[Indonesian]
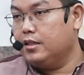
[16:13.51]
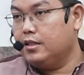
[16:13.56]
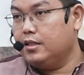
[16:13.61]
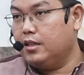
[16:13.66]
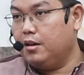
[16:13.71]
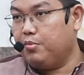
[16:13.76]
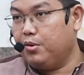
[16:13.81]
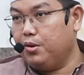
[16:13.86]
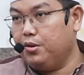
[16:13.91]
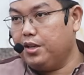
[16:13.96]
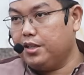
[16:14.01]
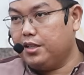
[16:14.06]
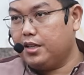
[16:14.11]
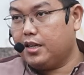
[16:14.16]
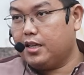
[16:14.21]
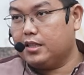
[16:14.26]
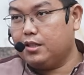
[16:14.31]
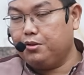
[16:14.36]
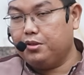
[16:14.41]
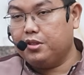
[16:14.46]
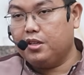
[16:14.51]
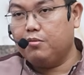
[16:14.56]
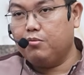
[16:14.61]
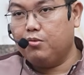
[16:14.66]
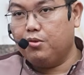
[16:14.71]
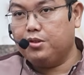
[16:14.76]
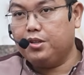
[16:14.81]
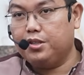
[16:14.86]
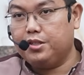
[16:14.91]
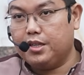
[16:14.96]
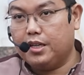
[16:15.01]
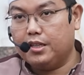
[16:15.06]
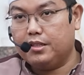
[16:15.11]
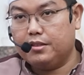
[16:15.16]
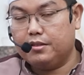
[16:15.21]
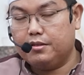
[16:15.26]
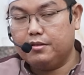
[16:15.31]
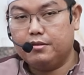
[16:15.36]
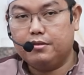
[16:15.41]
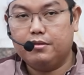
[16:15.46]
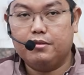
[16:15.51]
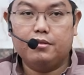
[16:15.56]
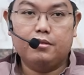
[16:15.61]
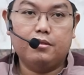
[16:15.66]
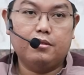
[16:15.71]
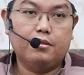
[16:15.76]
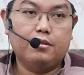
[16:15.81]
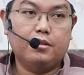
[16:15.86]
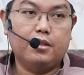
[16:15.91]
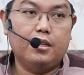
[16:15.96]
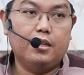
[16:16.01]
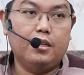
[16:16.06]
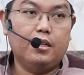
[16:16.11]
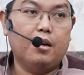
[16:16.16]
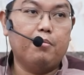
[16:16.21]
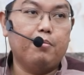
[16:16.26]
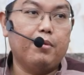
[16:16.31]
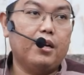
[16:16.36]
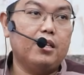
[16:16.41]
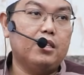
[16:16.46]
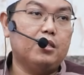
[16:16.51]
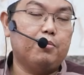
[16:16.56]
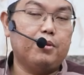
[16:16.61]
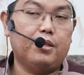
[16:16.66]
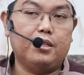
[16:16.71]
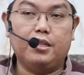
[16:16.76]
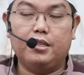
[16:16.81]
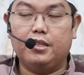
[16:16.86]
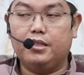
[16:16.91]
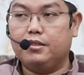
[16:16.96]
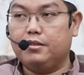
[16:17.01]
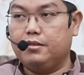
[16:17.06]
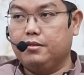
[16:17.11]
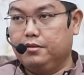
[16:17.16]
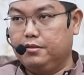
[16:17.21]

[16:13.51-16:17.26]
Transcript: Yang perlu kita ketahui tentang mukjizat. Jadi gampangnya seperti ini.